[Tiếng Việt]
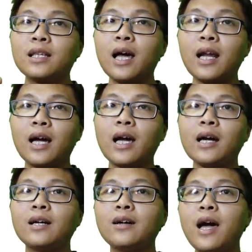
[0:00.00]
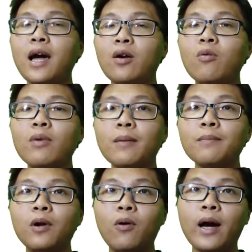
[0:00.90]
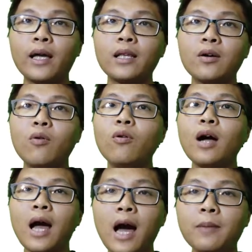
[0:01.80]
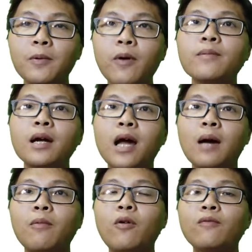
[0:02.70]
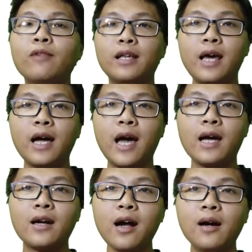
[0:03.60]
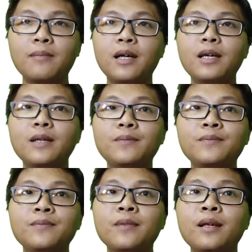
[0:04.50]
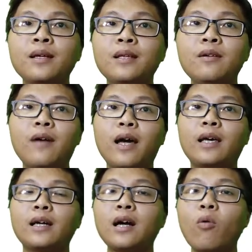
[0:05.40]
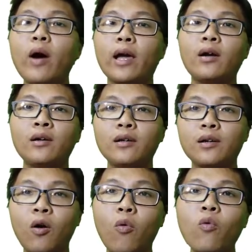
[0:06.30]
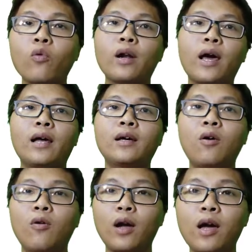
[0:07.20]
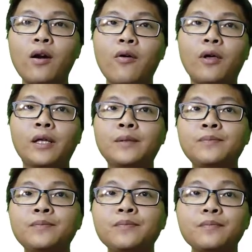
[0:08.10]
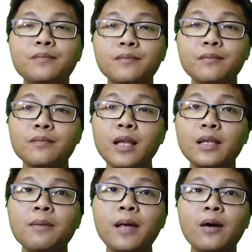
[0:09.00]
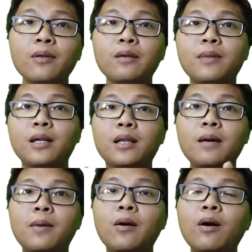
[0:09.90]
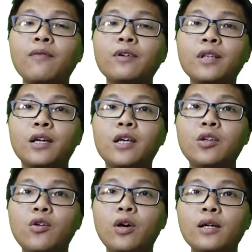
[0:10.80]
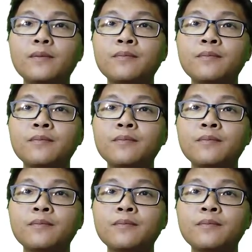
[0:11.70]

đây là các cửa hàng cung cấp đồ ăn thức uống 24 trên 24 và giá cả rất hợp lý như vậy khâu ăn ngủ đã ok rồi tiếp theo thì mình tìm hiểu các phương tiện di chuyển